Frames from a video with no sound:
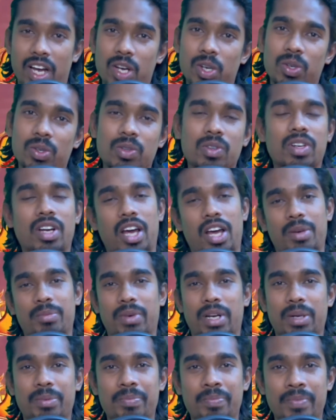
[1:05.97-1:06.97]
వాళ్ళు నైన్
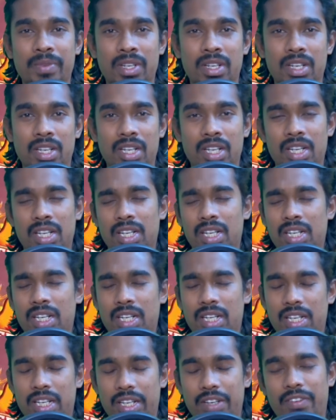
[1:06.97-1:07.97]
మనం
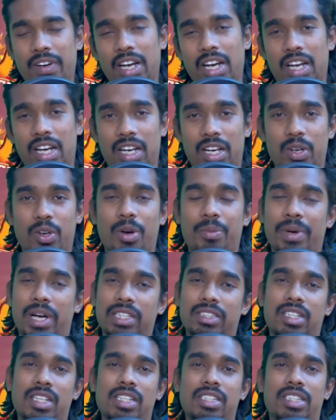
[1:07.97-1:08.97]
ఇవాళ ఒక
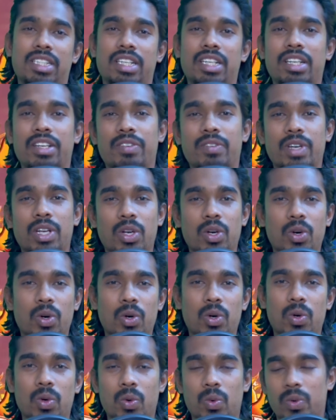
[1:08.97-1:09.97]
మ్యాచ్ గెలిచి విల్ గో
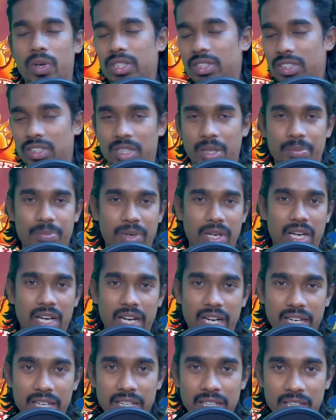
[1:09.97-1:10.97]
వన్ స్టెప్
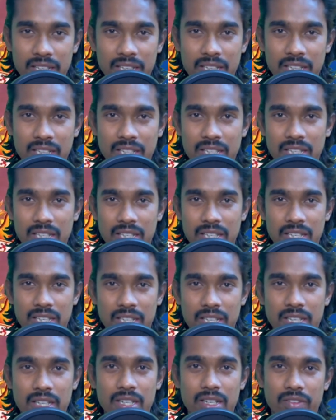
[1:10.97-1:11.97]
అహెడ్
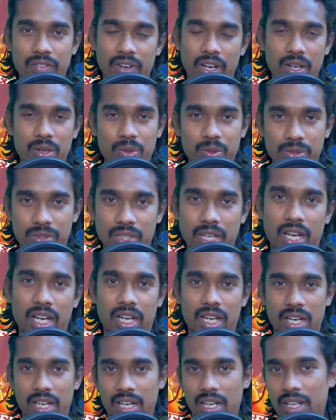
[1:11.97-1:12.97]
వాళ్ళు
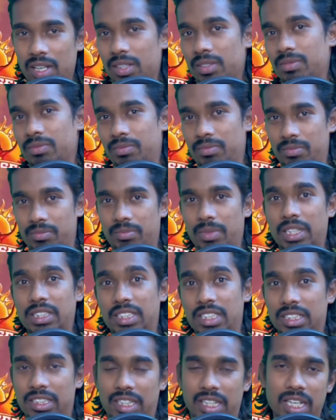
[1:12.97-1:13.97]
చాలా
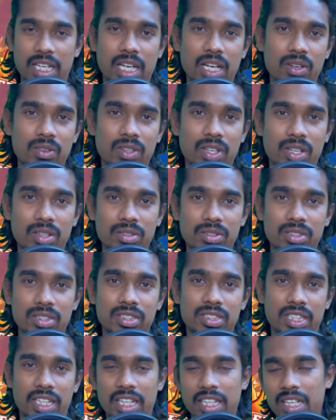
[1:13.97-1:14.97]
మంచి స్ట్రీక్లో ఉన్నారు
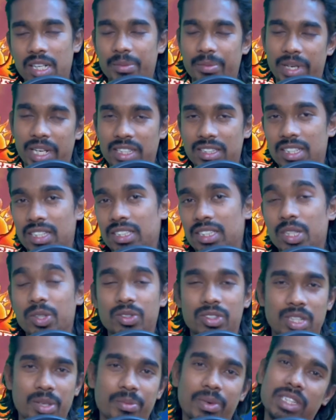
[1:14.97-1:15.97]
స్ట్రీక్ని బ్రేక్ చేస్తే
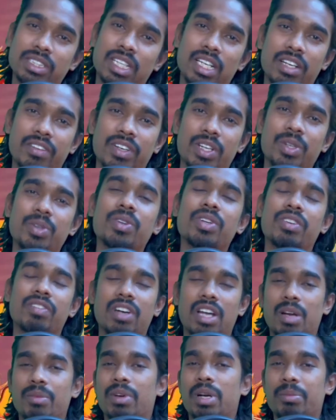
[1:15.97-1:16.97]
వచ్చే మజానే వేరు
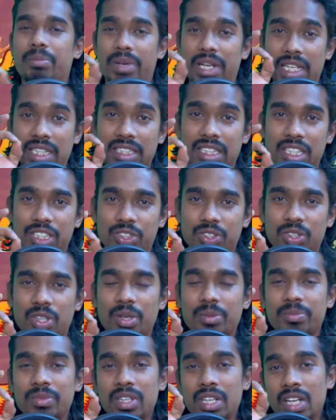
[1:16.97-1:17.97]
ఇవాళ మనం బ్రేక్ చేస్తున్నాం